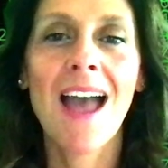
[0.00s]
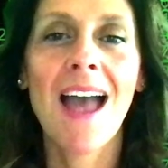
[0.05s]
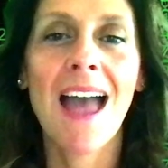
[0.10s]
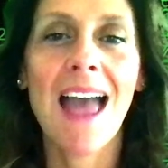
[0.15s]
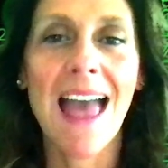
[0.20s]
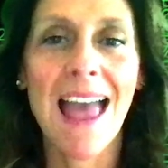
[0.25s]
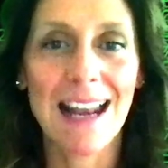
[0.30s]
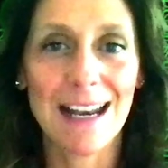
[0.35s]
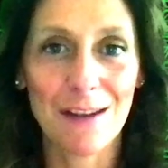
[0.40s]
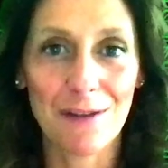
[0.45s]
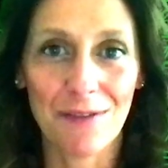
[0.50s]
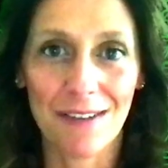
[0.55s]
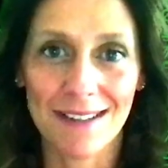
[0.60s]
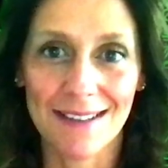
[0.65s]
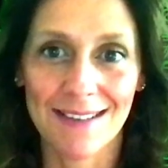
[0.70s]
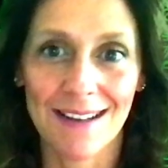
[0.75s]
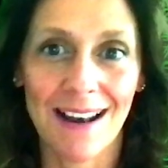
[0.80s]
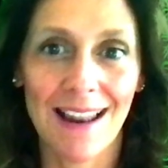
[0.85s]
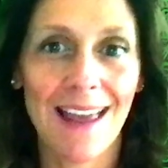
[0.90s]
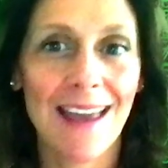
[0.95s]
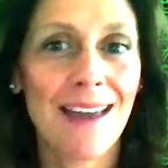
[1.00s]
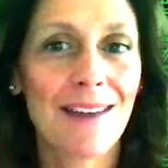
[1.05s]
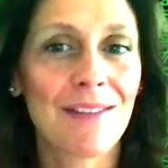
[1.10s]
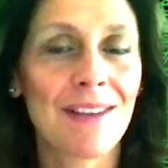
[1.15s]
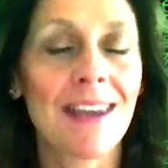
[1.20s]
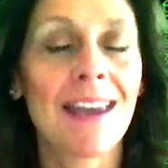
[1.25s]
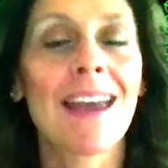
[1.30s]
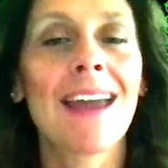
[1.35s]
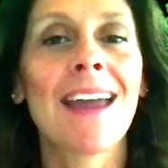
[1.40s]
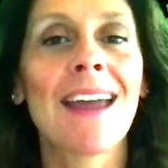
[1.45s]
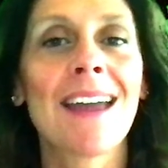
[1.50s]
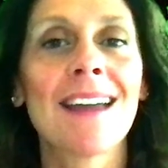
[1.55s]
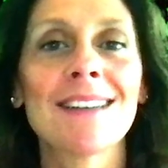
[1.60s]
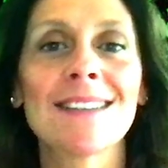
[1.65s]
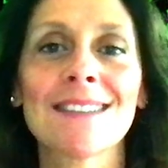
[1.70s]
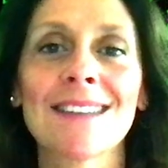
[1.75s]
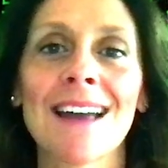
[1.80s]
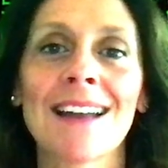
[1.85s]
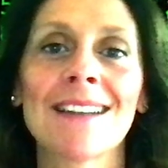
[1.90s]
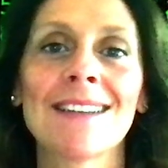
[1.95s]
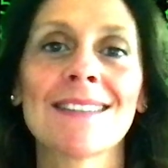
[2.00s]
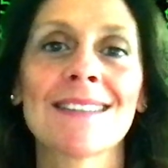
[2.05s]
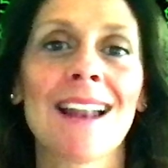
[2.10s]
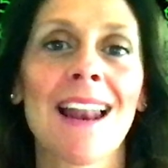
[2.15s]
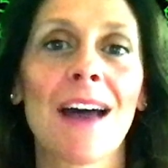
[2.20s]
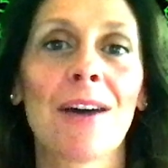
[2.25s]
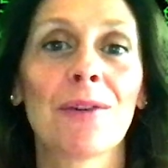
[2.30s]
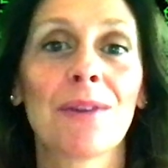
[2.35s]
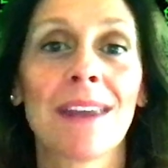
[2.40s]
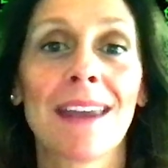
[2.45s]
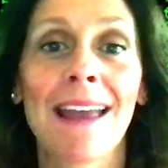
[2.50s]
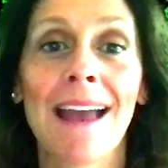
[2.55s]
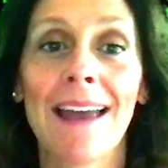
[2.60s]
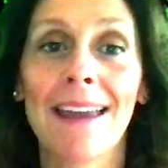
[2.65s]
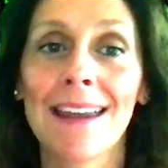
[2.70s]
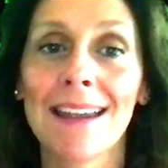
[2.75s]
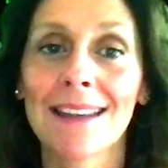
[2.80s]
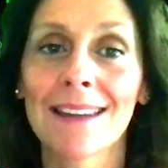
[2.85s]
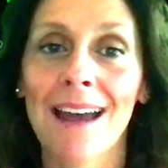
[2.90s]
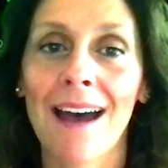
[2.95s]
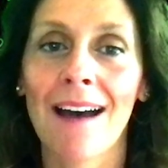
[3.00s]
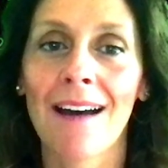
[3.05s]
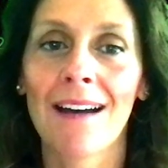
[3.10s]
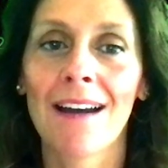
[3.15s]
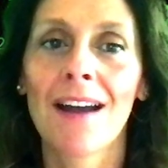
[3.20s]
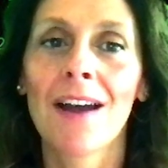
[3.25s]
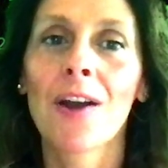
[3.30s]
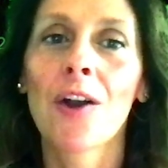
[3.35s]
Elifas Levi e Stanislao De Gaita,